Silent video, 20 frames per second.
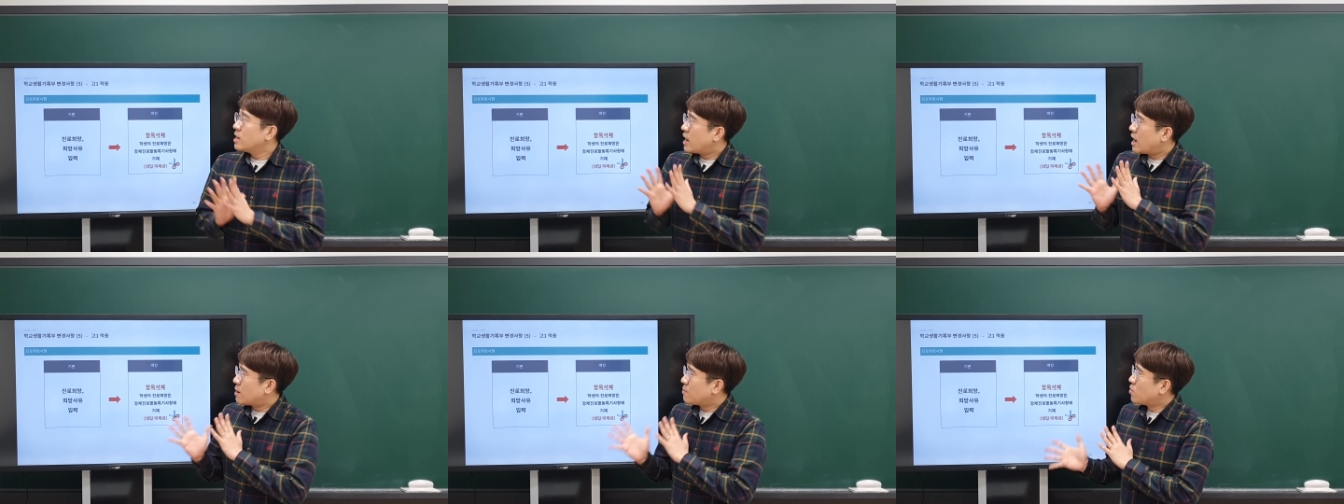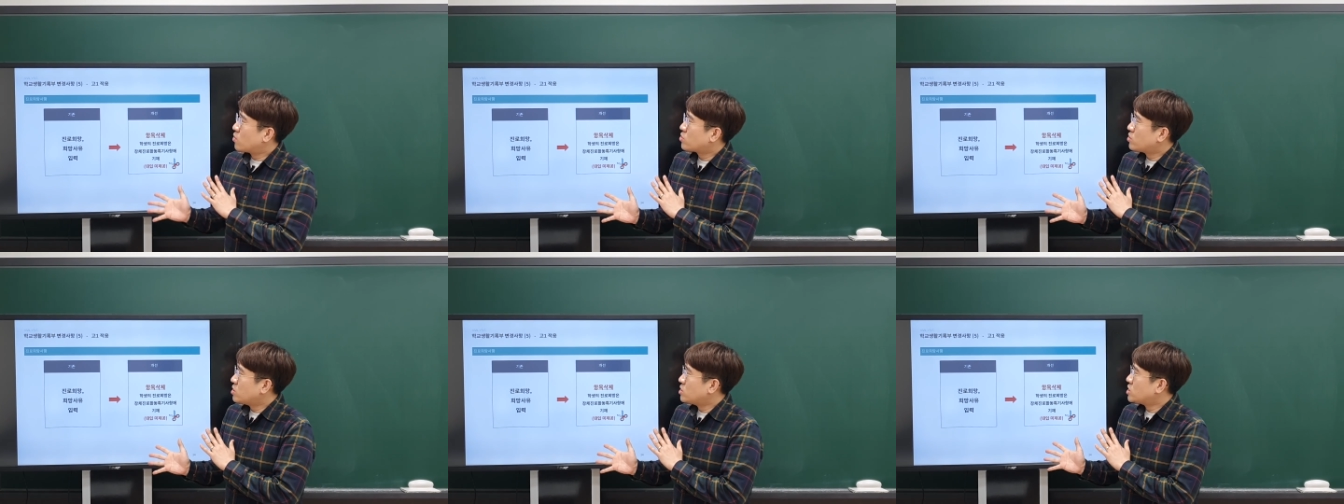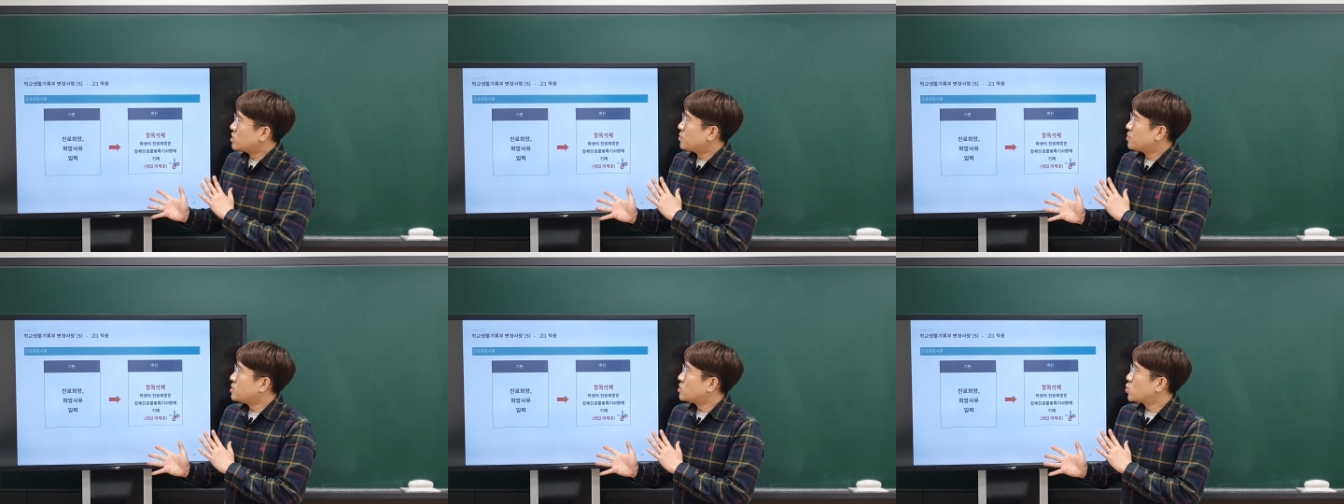항목들을
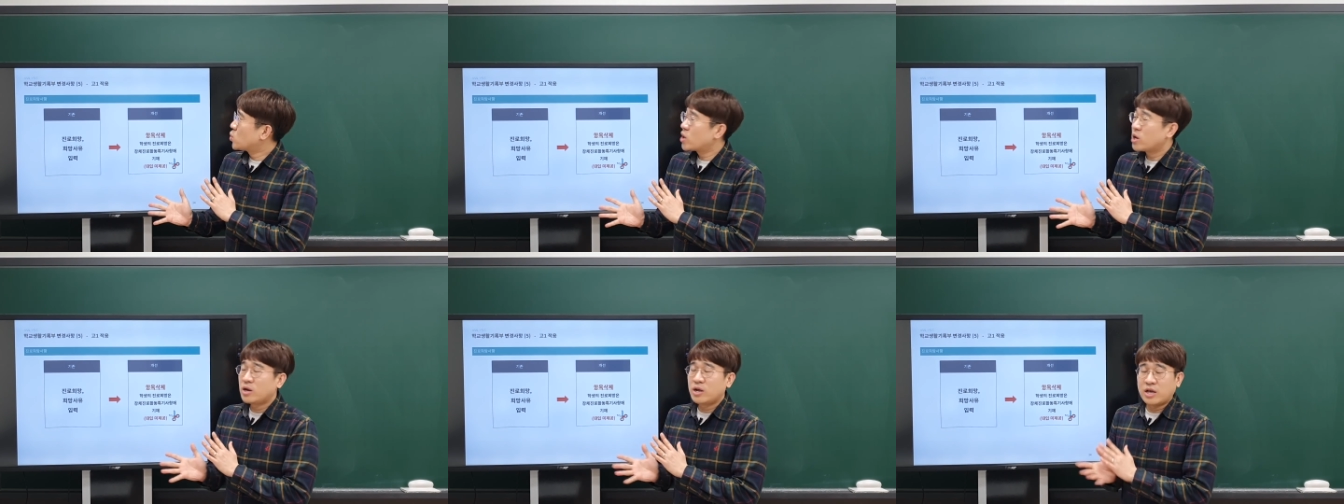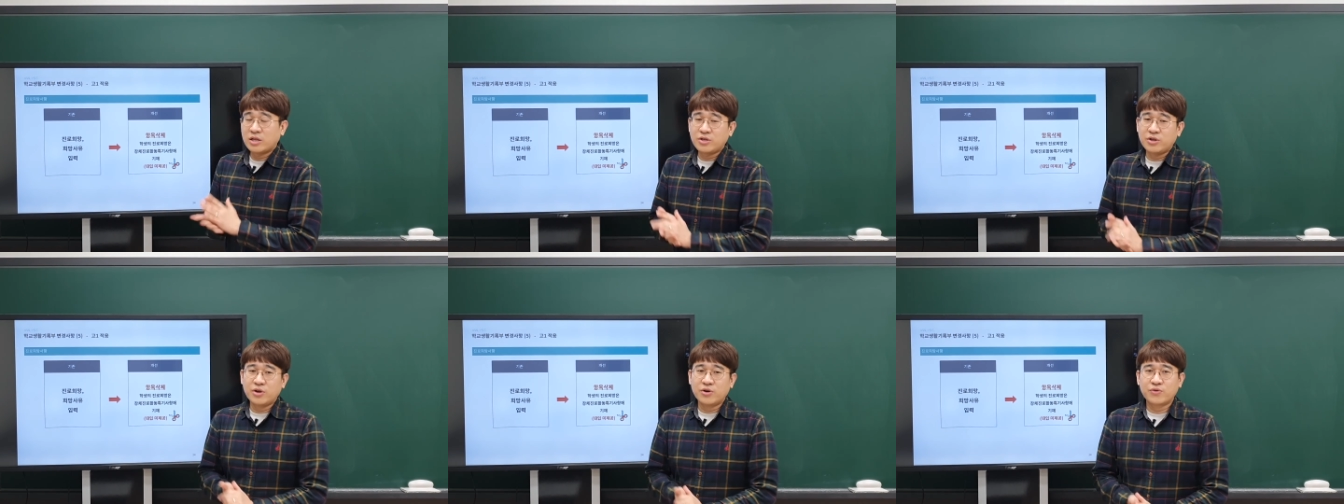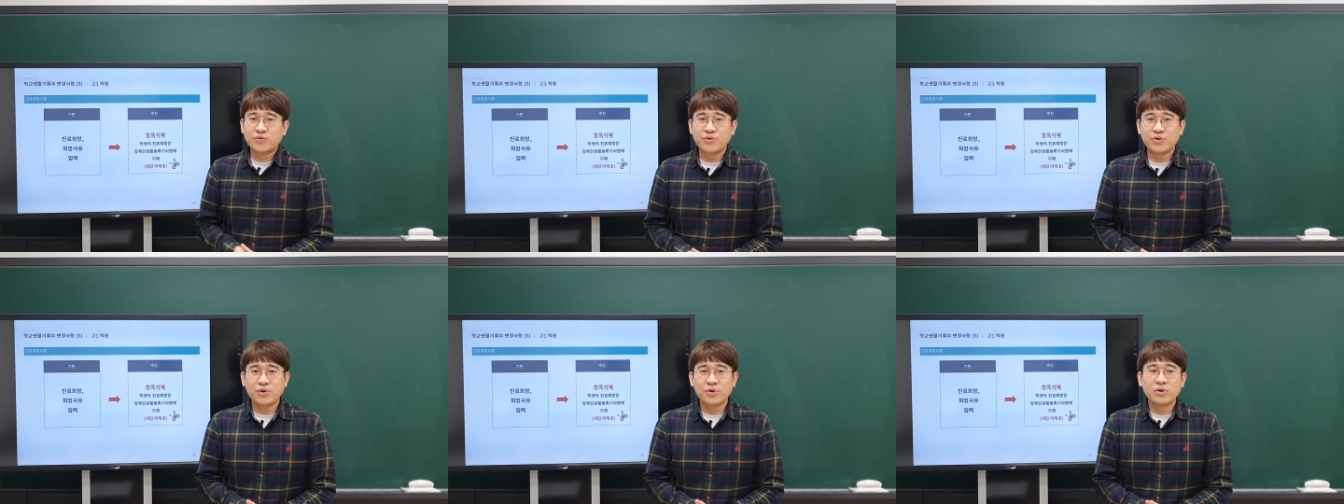이제 소개를
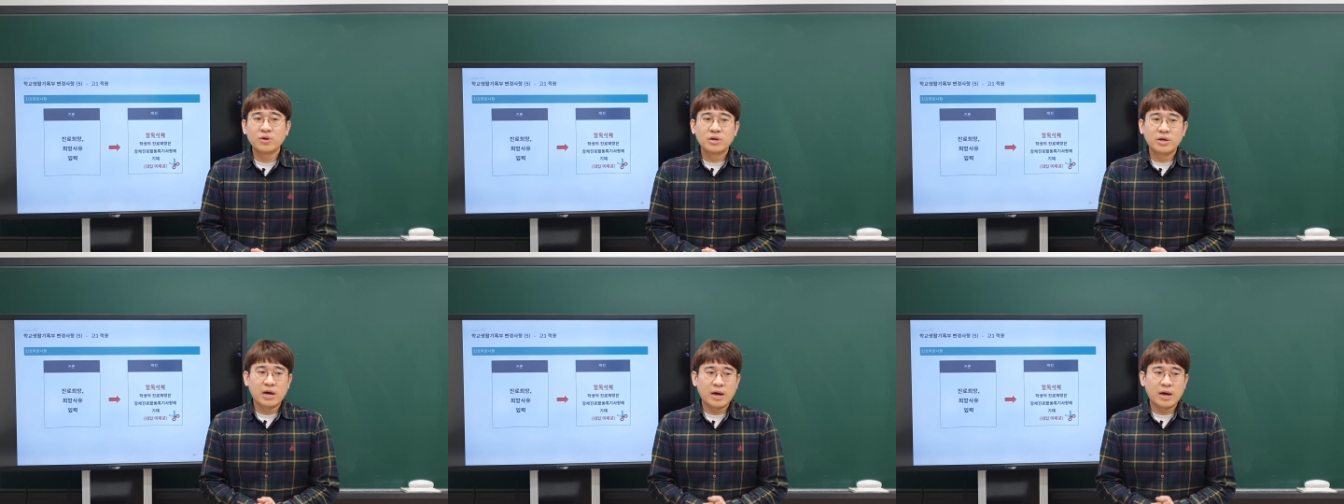해드렸고요.